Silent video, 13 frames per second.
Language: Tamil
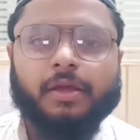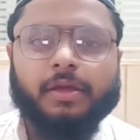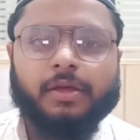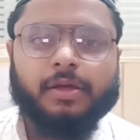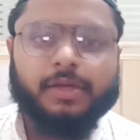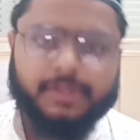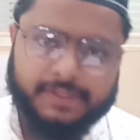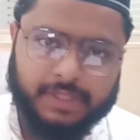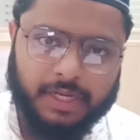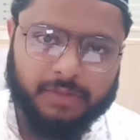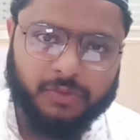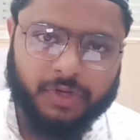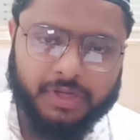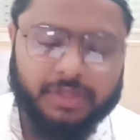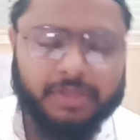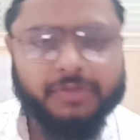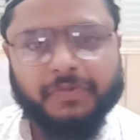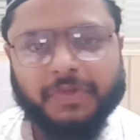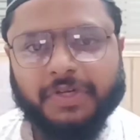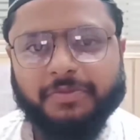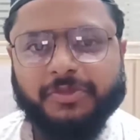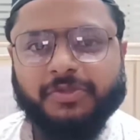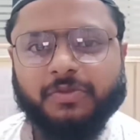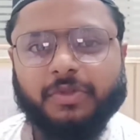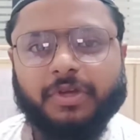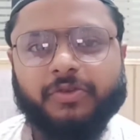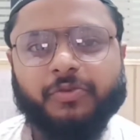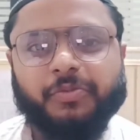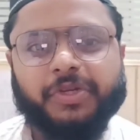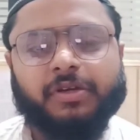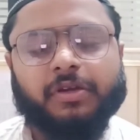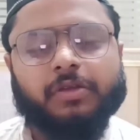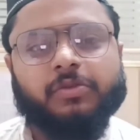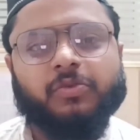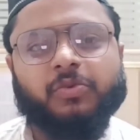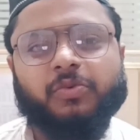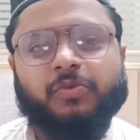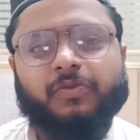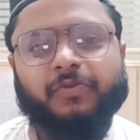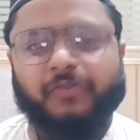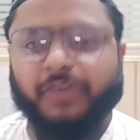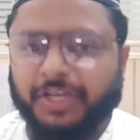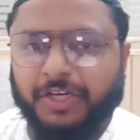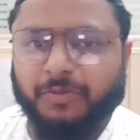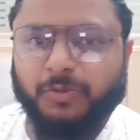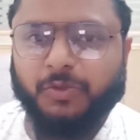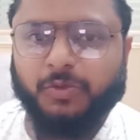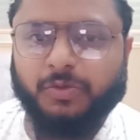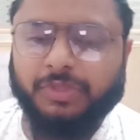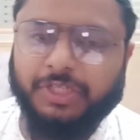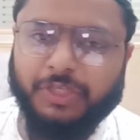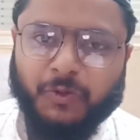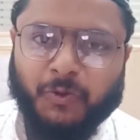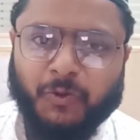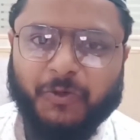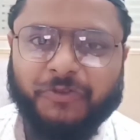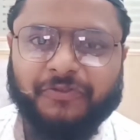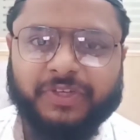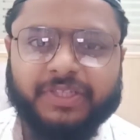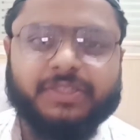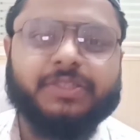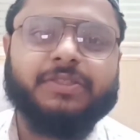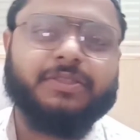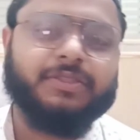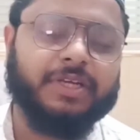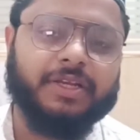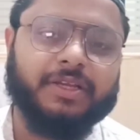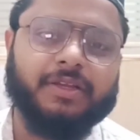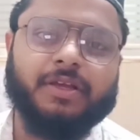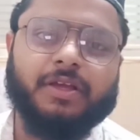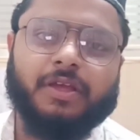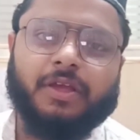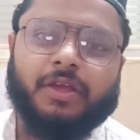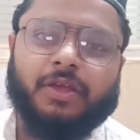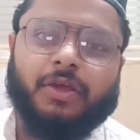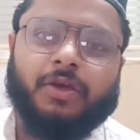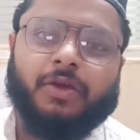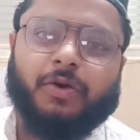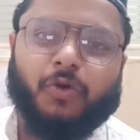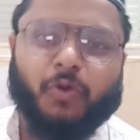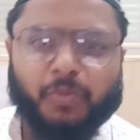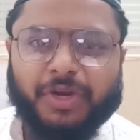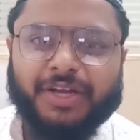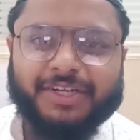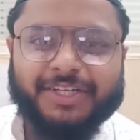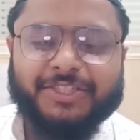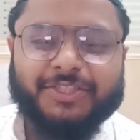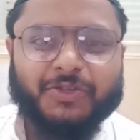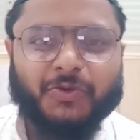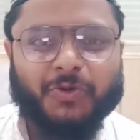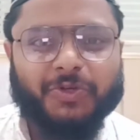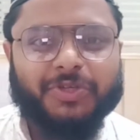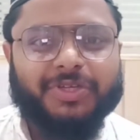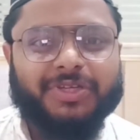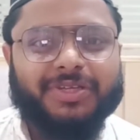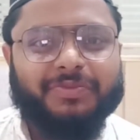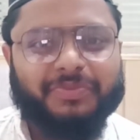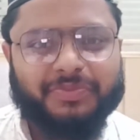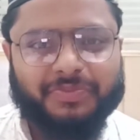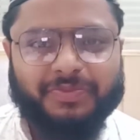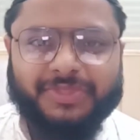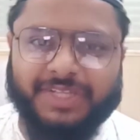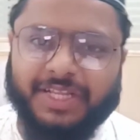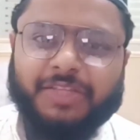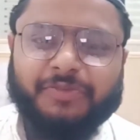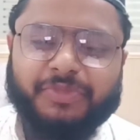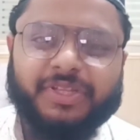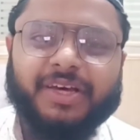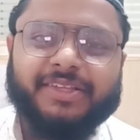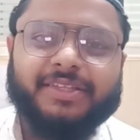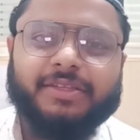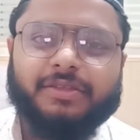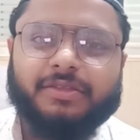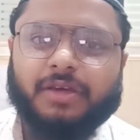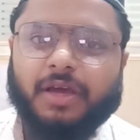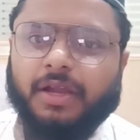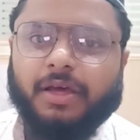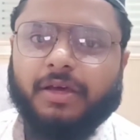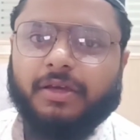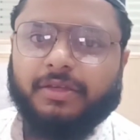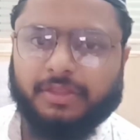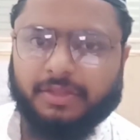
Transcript: அஸ்லாம் வலைக்கம் வரமத்துல்லாஹி வபர்காத்து வெல்கம் டு தி நியூ நோட்டிஃபிகேஷன்ஸ் சேனல் ரொம்ப நாள் கழித்து ஒரு சந்திப்பு தான் இது ஆனால் இந்த